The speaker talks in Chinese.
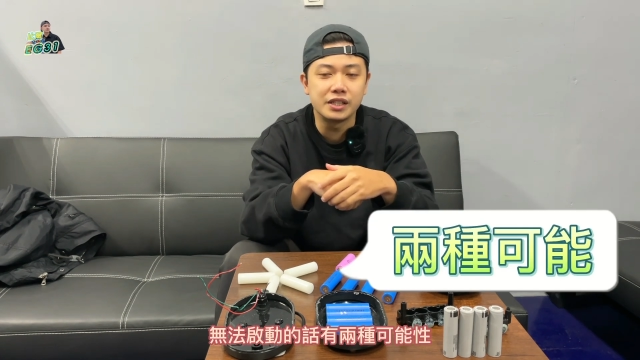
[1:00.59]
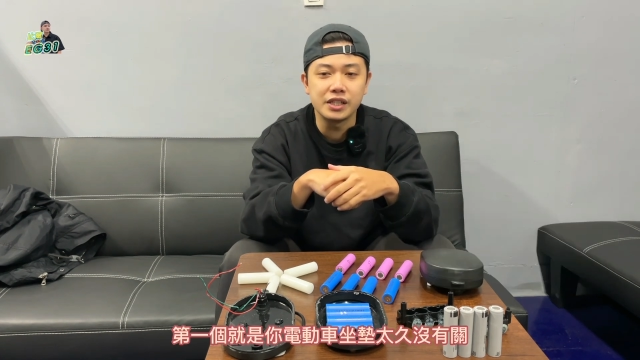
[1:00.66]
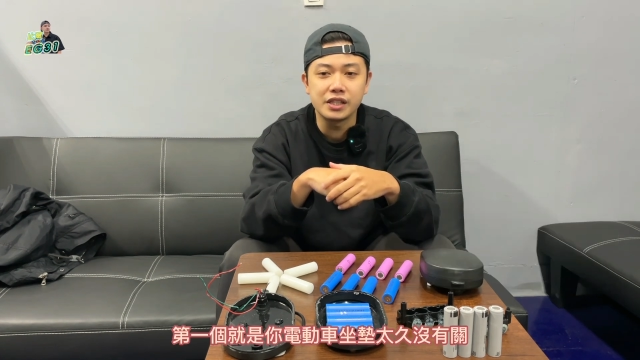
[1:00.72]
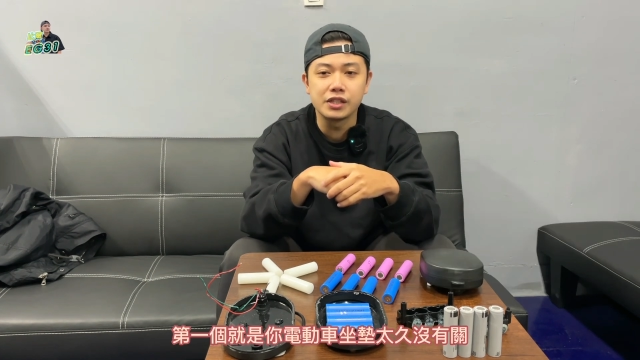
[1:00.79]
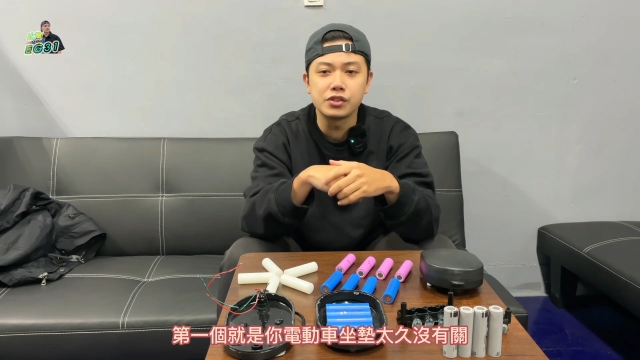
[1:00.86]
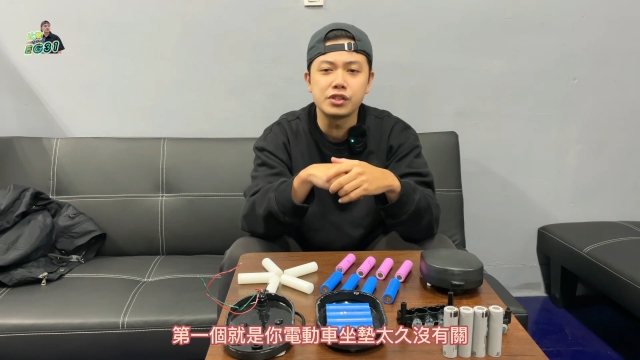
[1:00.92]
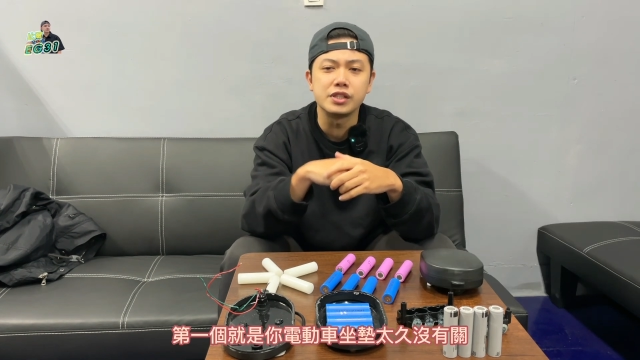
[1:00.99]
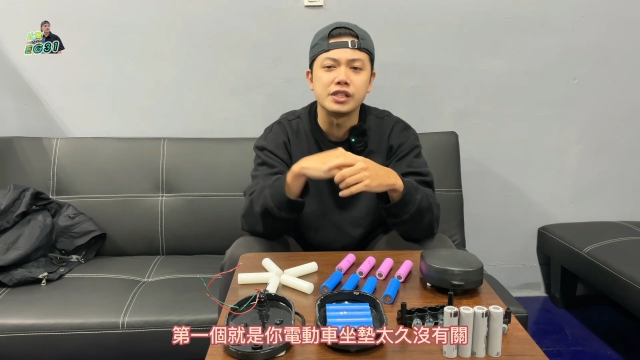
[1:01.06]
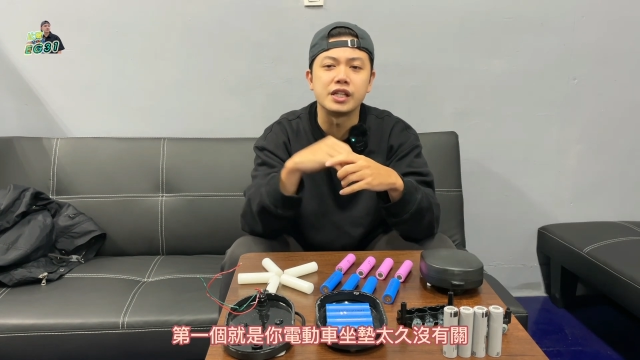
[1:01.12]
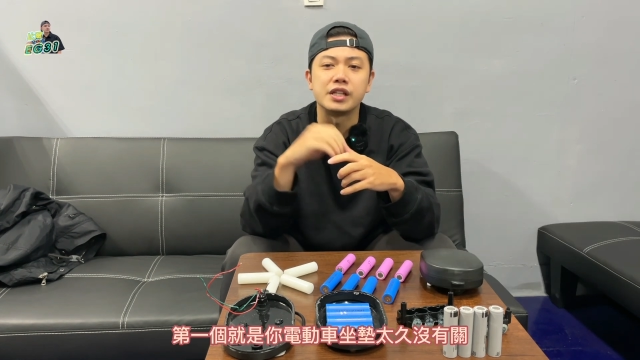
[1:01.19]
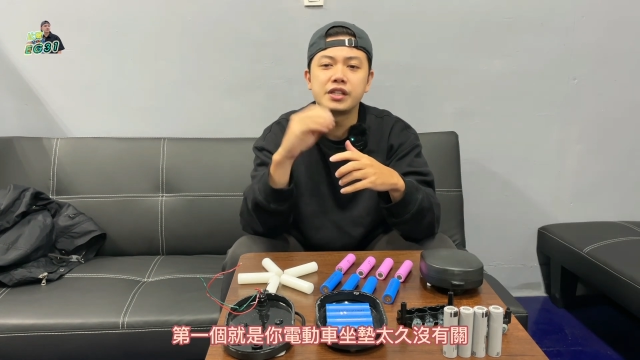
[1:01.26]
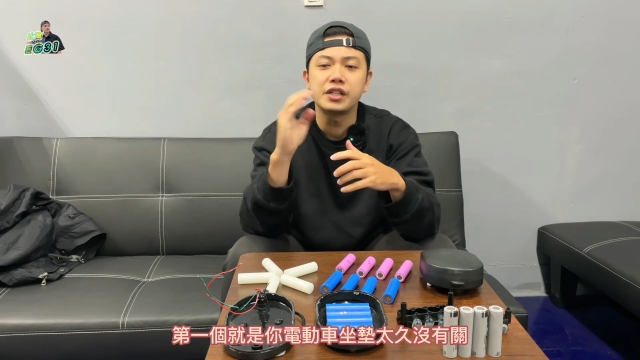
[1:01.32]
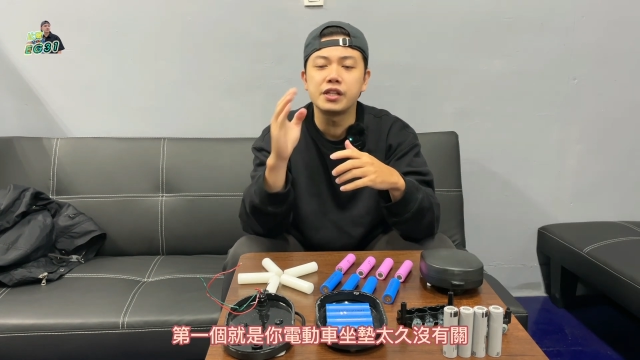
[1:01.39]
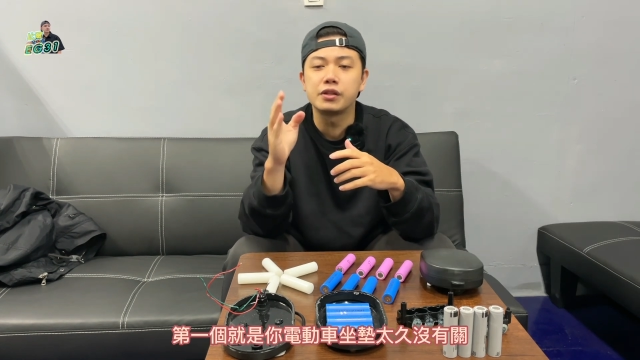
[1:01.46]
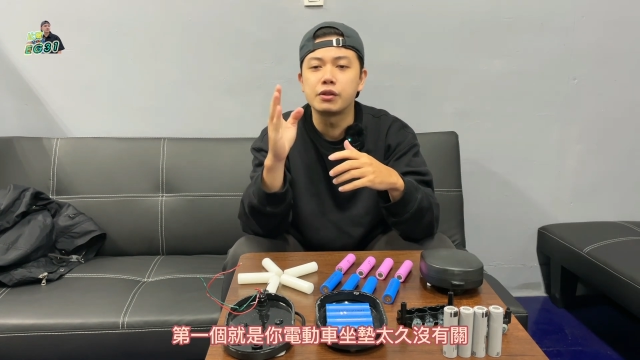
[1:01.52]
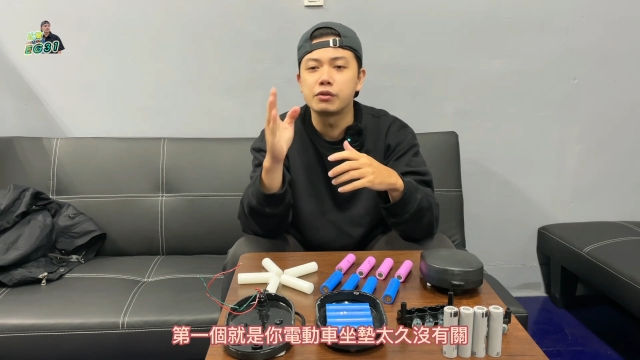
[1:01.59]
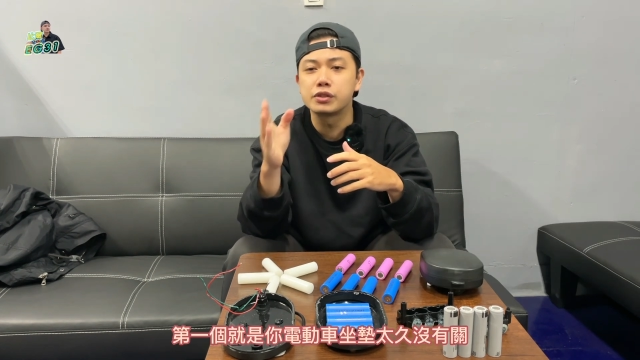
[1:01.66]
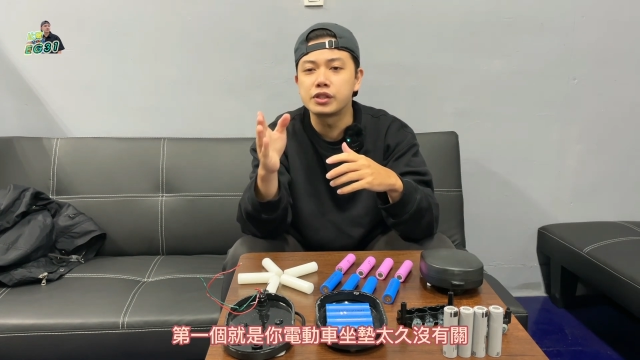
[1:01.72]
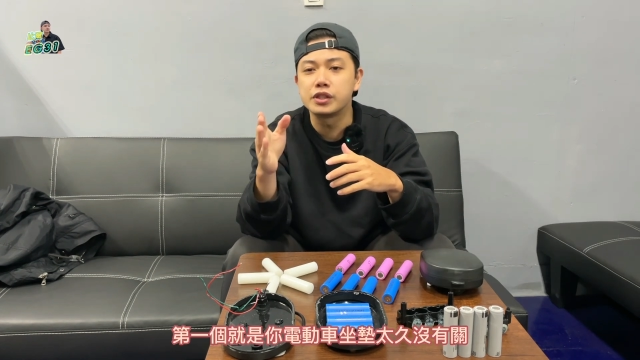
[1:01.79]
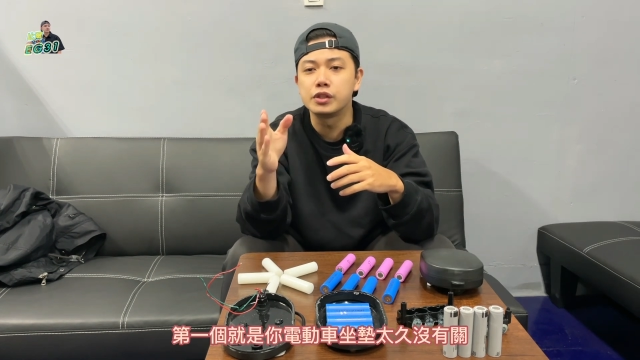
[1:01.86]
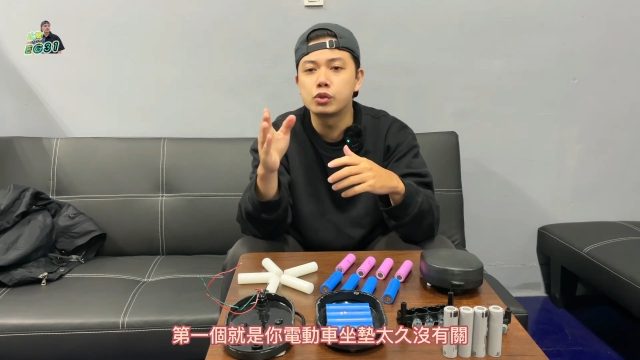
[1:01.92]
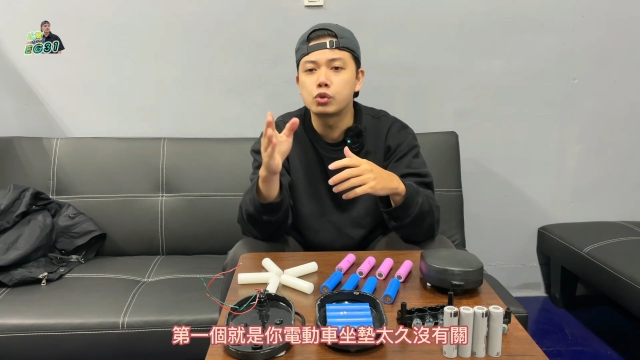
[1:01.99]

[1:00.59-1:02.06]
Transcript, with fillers: 第一个就是你的电动车